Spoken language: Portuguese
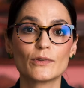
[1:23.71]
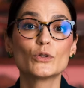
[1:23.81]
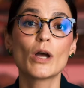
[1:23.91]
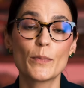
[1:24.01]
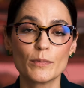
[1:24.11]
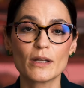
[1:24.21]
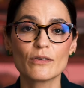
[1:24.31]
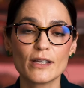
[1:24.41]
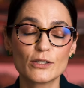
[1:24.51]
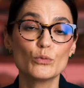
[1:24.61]
Não é a primeira
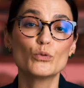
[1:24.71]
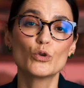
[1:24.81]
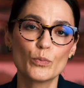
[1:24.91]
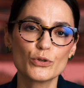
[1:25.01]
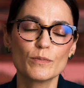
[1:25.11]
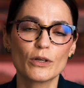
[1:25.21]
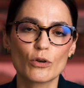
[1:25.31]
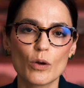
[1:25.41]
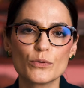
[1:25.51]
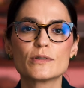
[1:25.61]
vez que um grupo de
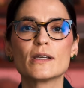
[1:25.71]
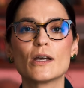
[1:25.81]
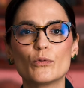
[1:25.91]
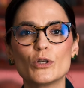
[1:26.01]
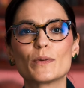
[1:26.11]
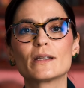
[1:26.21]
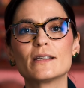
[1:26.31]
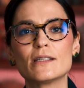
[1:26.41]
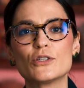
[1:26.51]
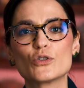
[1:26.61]
micróbios se reúne para
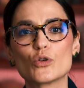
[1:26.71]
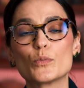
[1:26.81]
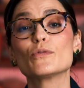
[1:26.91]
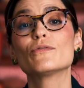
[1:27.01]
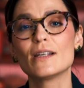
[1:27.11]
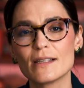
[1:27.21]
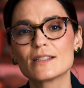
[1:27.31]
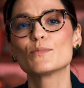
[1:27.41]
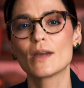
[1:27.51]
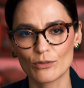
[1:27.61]
decidir sobre o
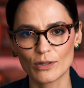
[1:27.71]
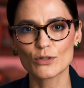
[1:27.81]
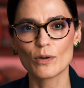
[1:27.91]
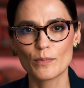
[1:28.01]
envelhecimento da sua